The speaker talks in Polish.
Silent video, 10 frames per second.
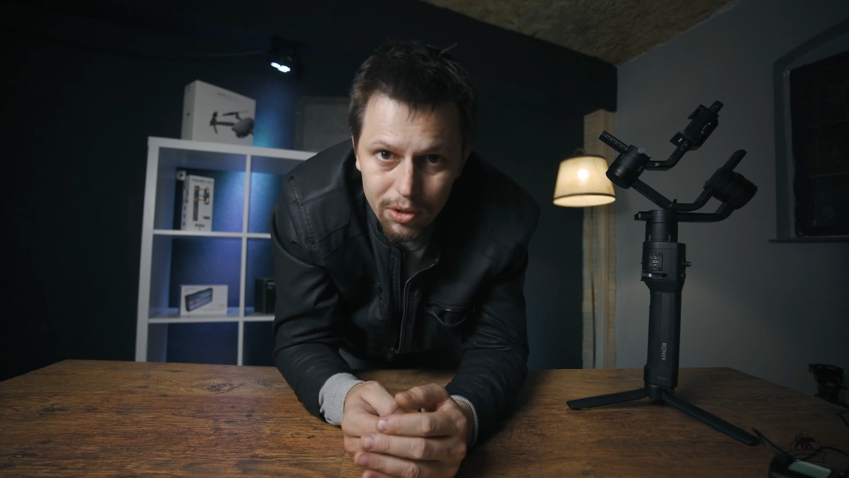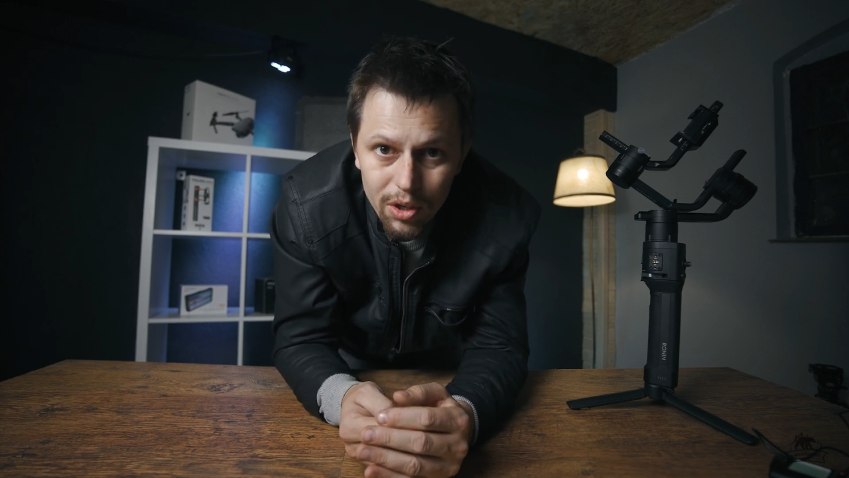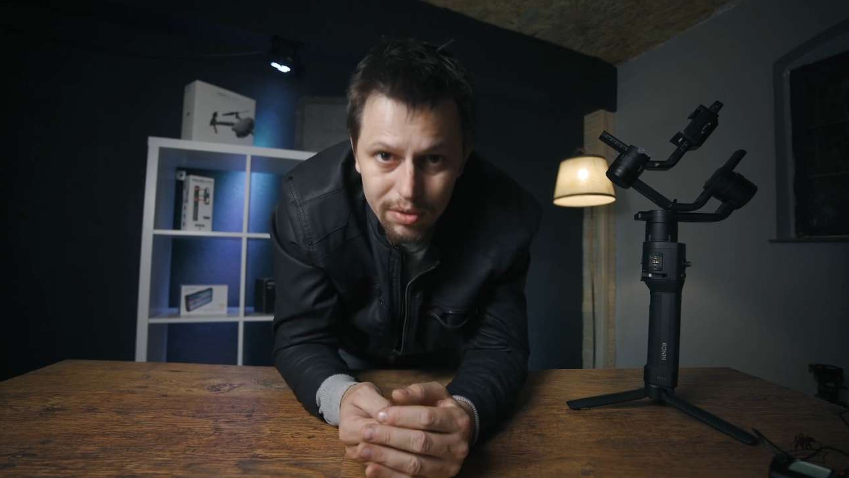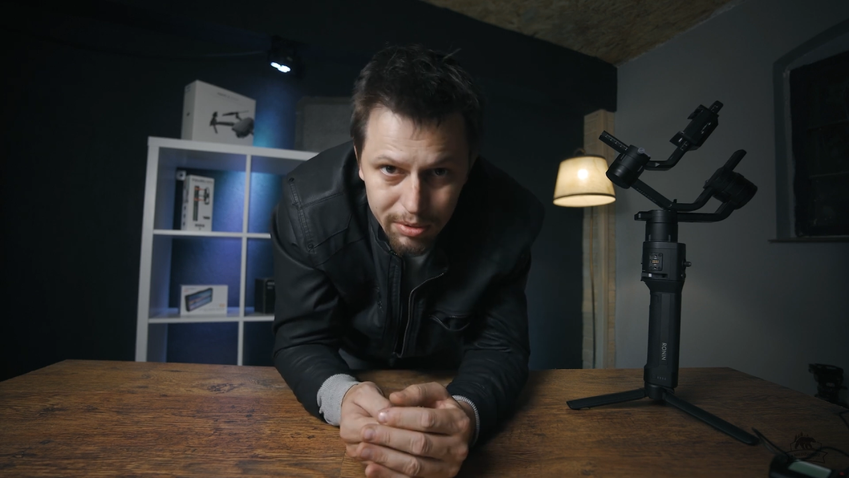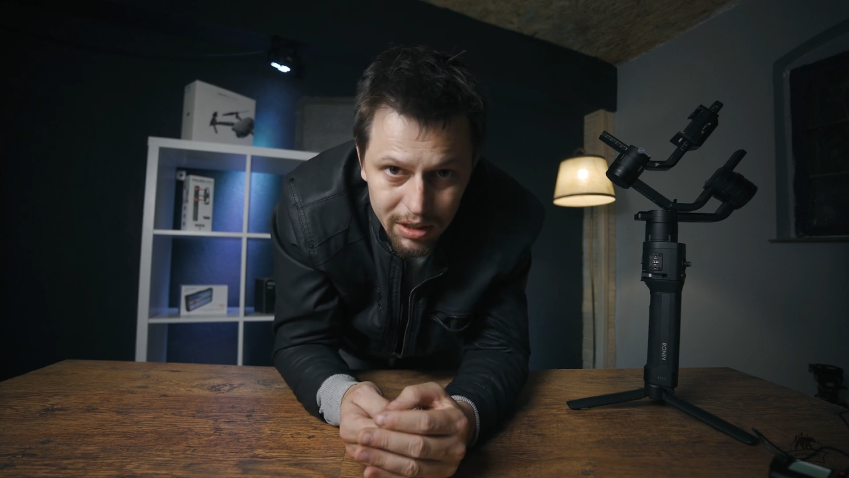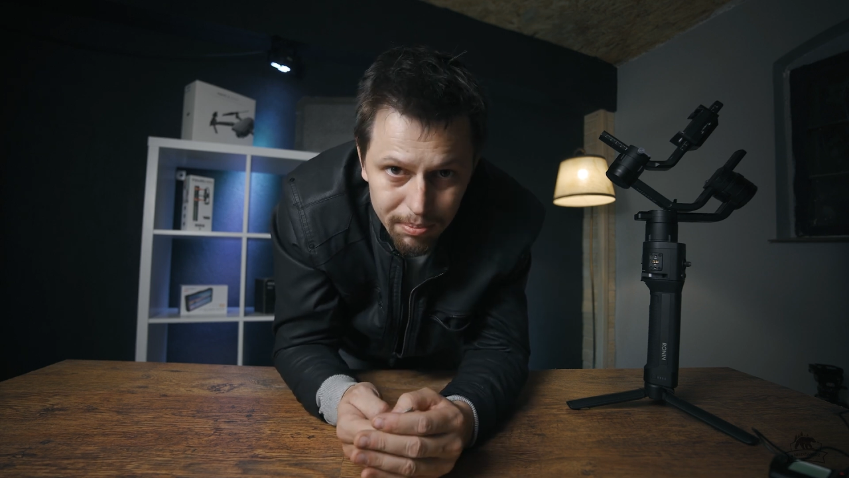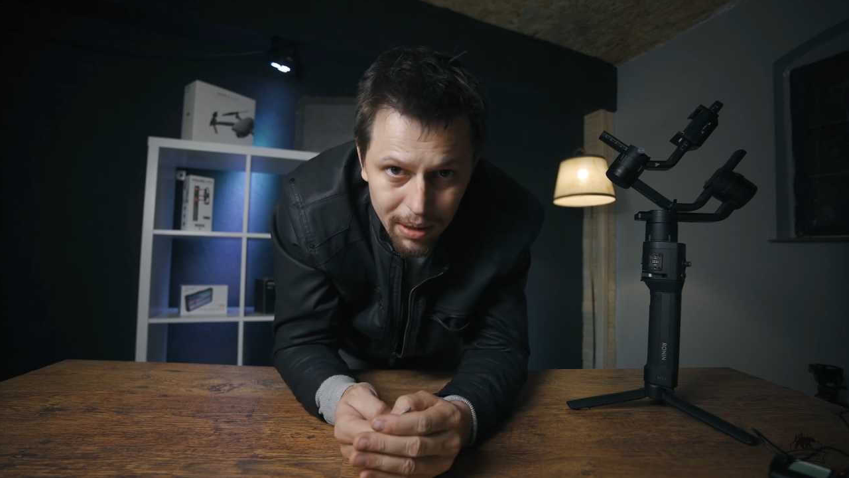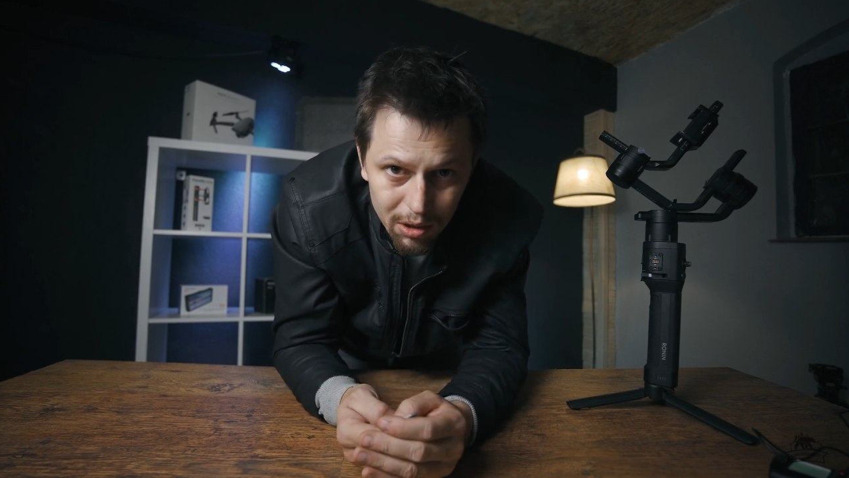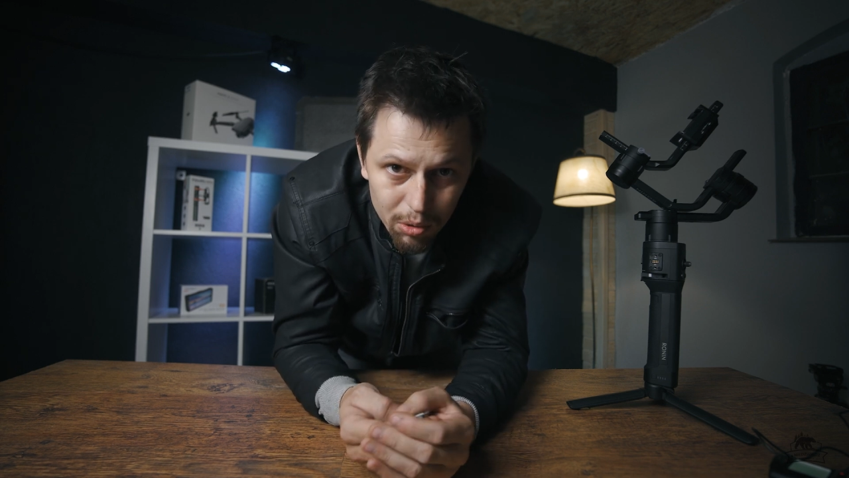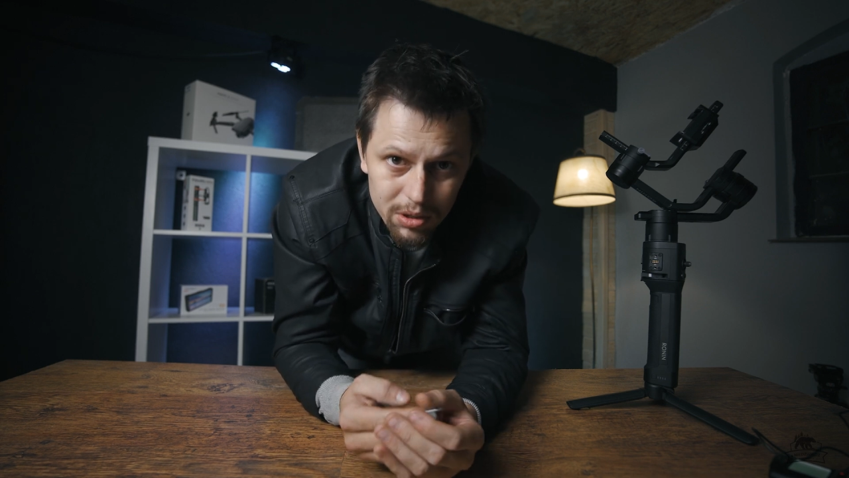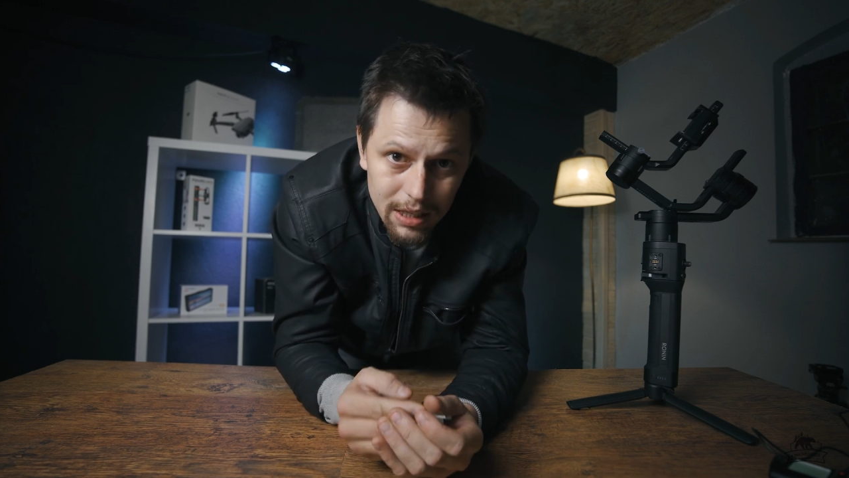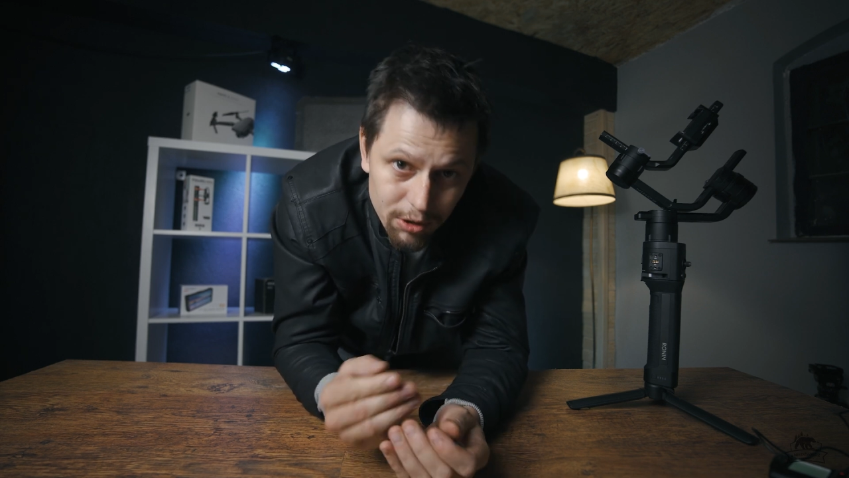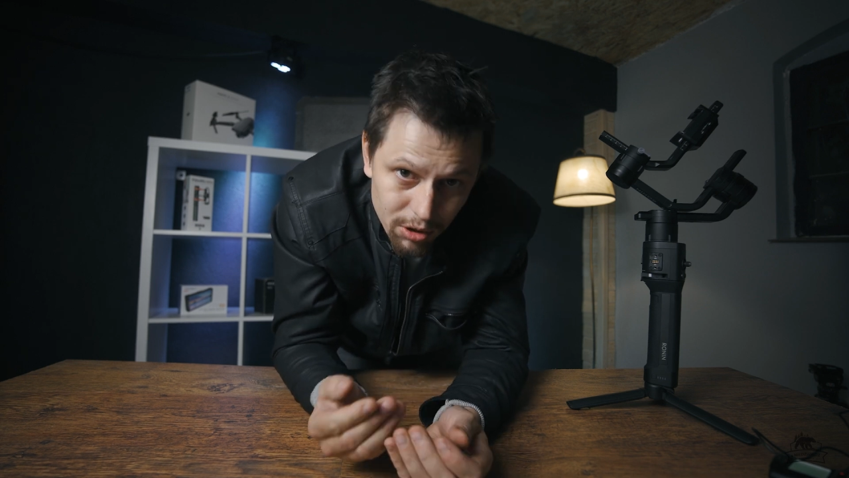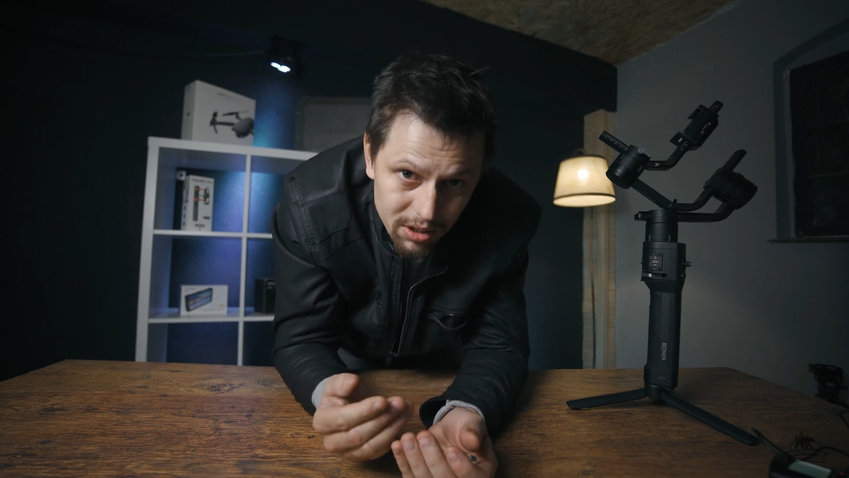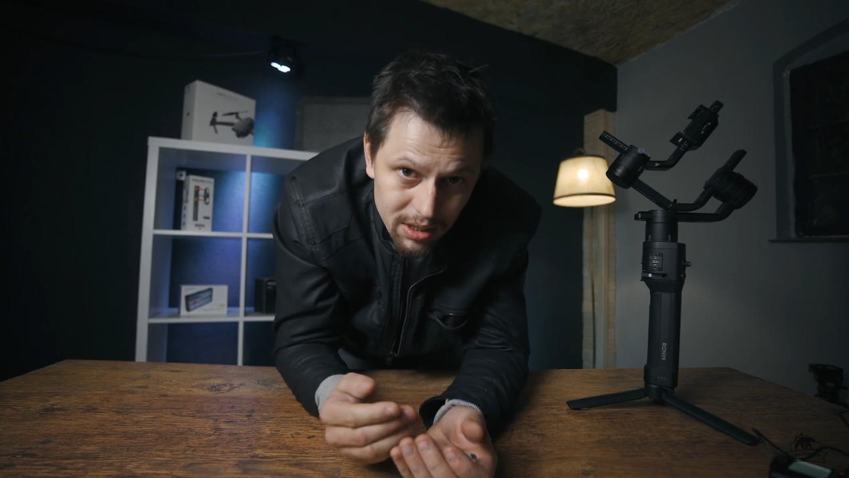o nowym gimbalu,
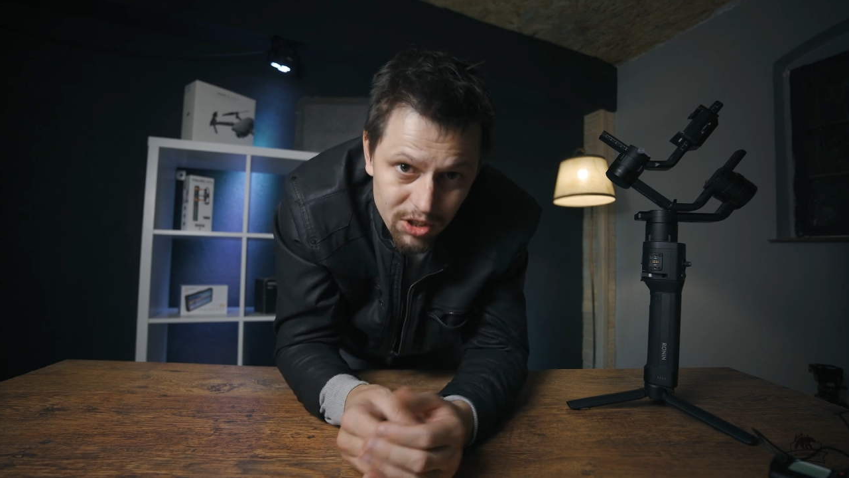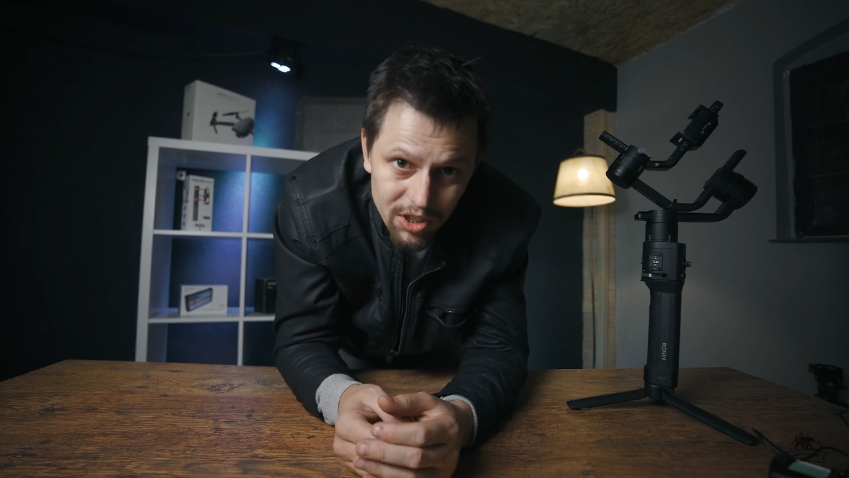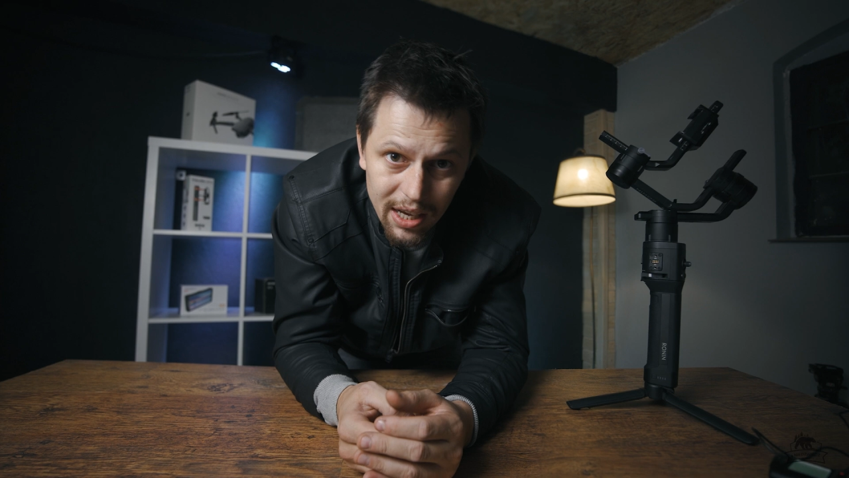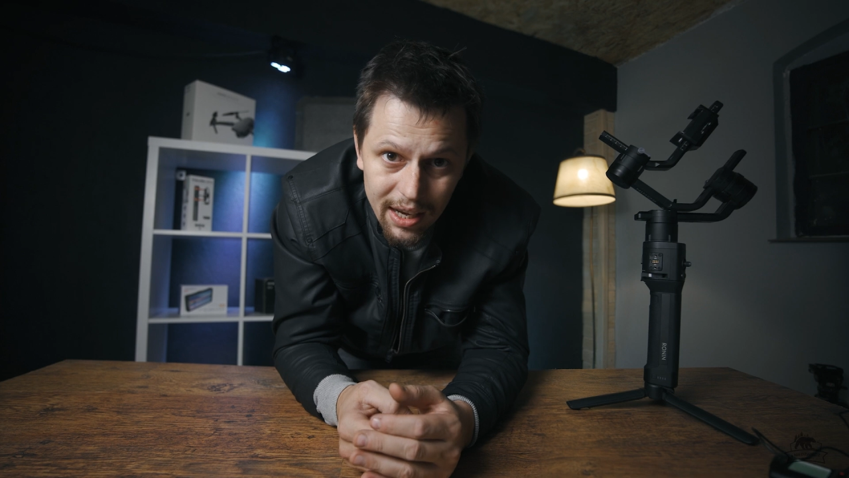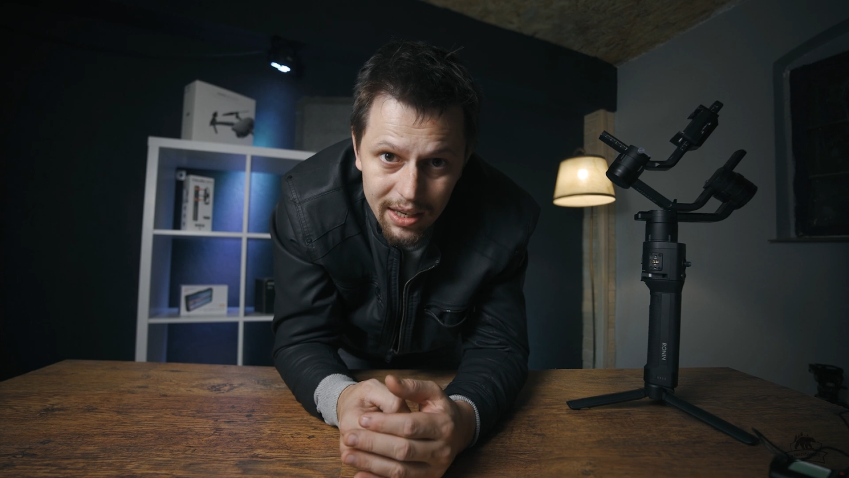też od DJI,